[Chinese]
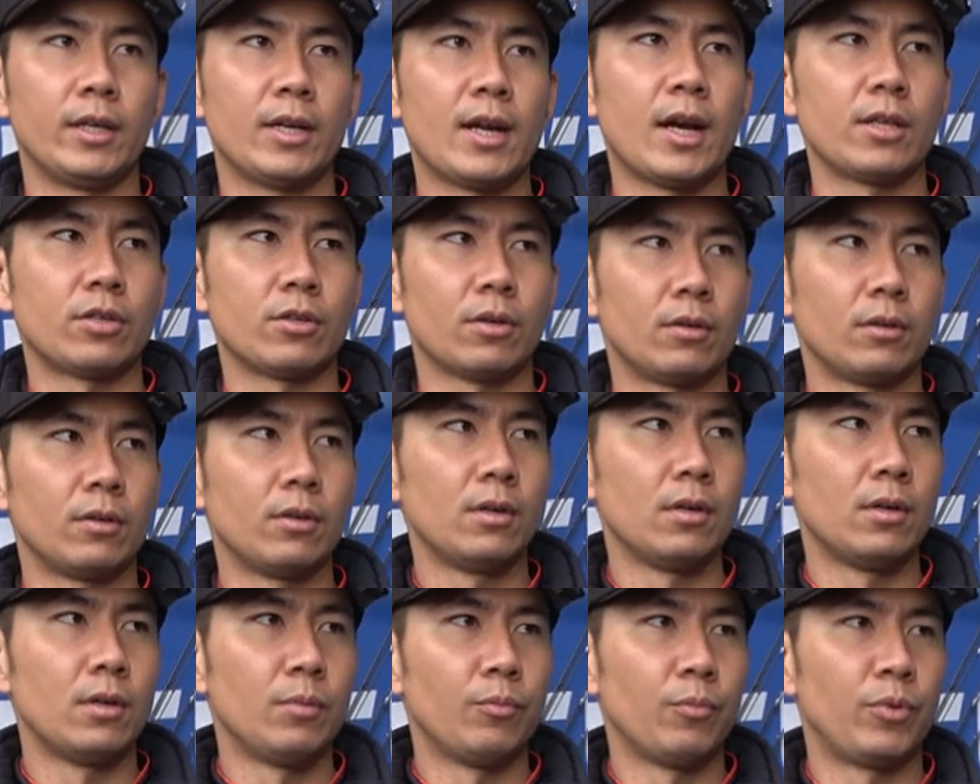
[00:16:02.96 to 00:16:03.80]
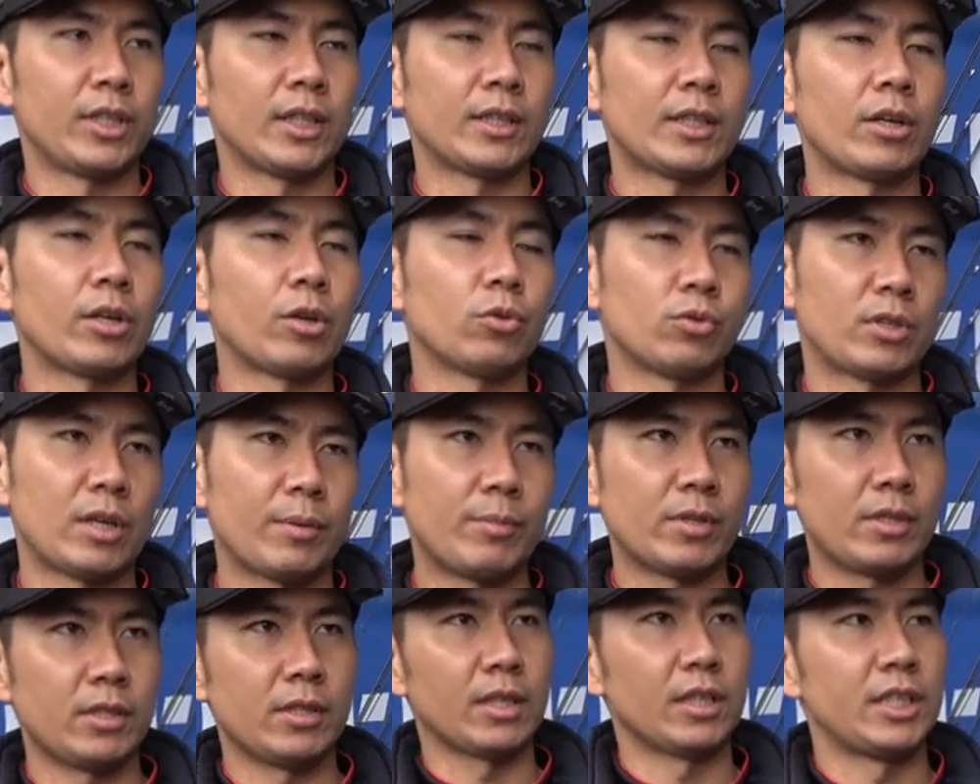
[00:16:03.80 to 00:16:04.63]
的那种，不像倒钓组下
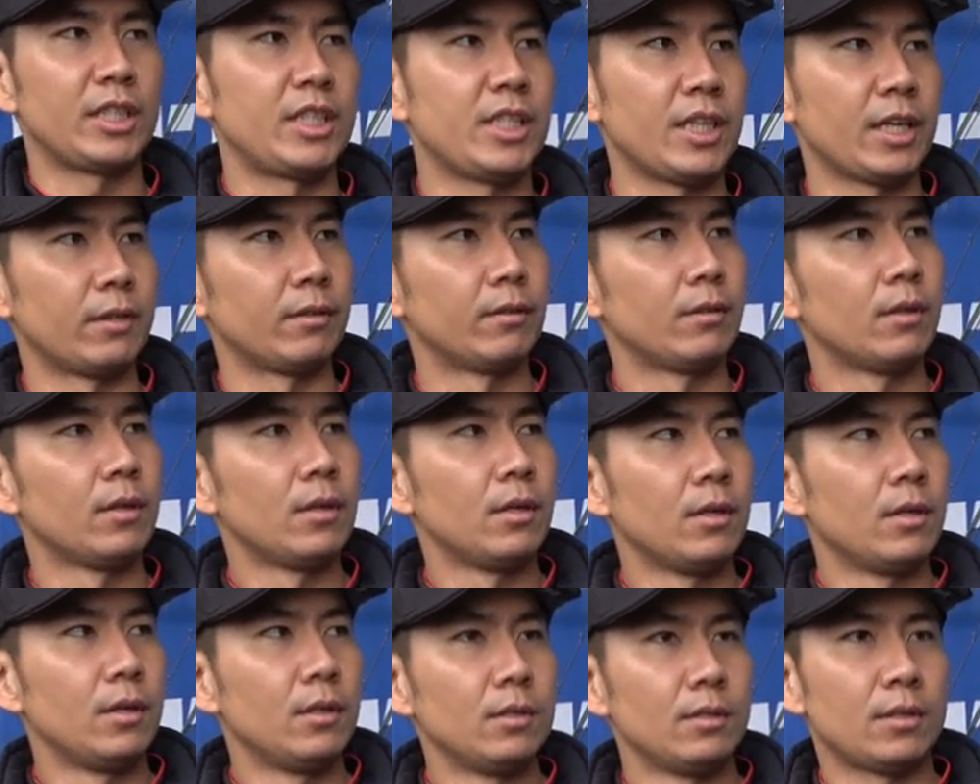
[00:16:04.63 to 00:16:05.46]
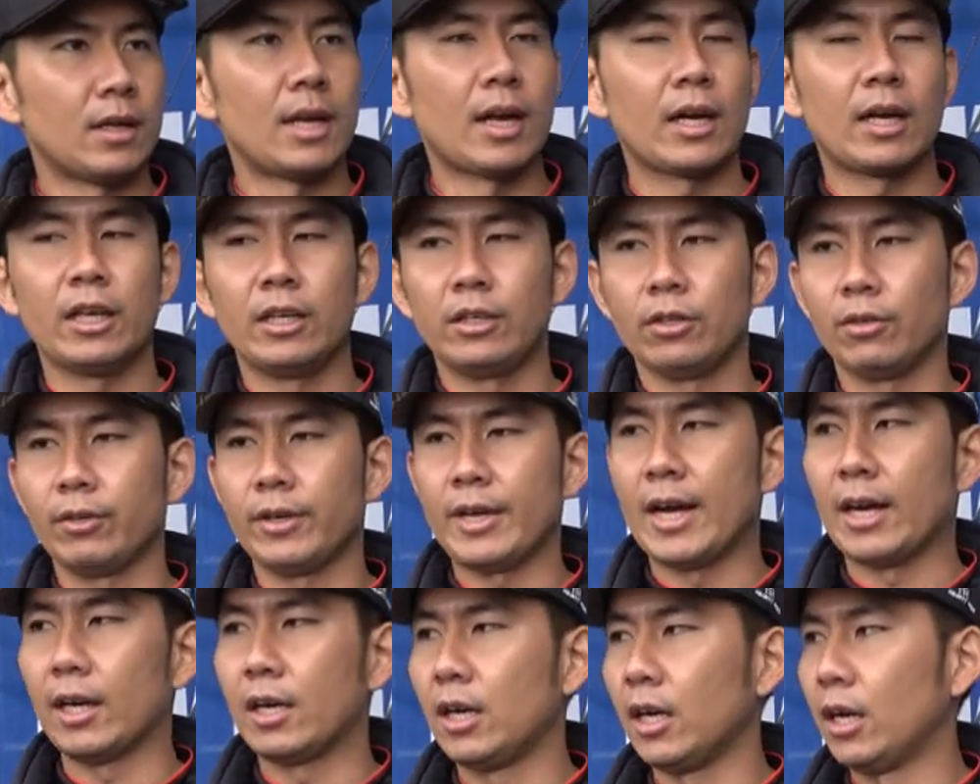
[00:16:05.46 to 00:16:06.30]
面是一个线，那它可以用
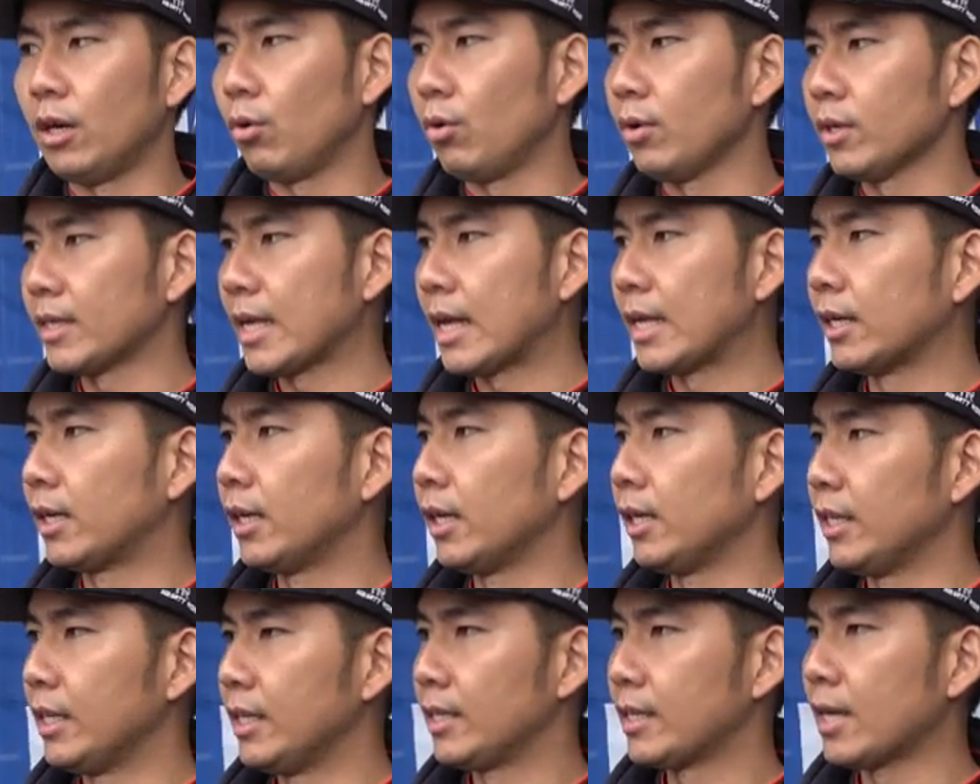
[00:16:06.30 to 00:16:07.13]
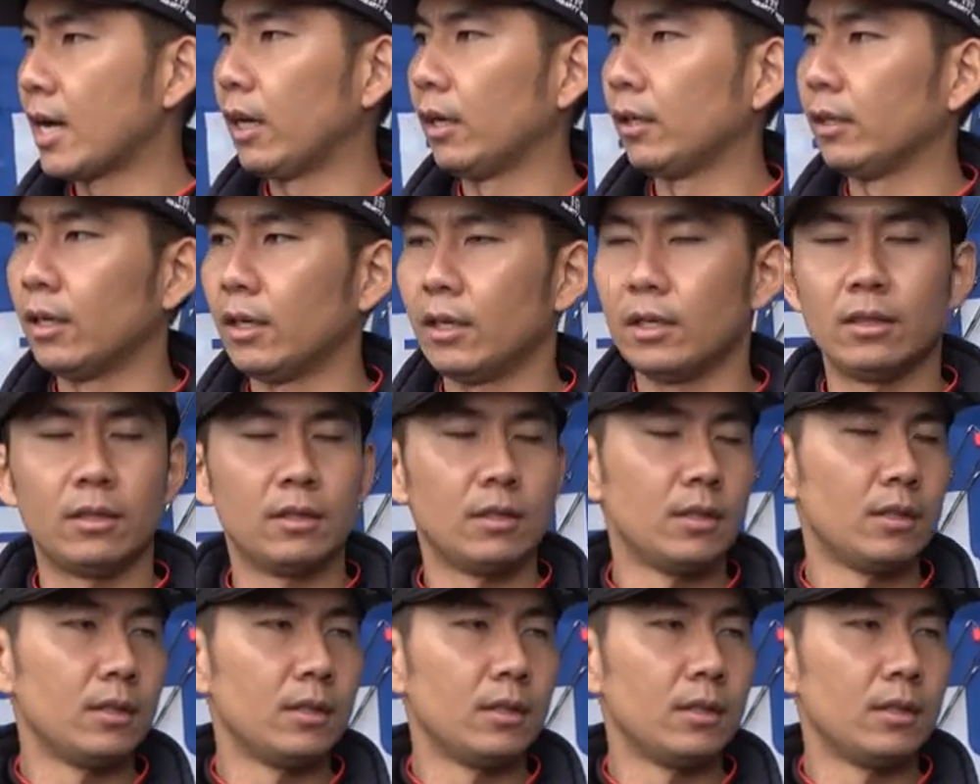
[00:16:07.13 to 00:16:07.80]
两颗或三颗以上的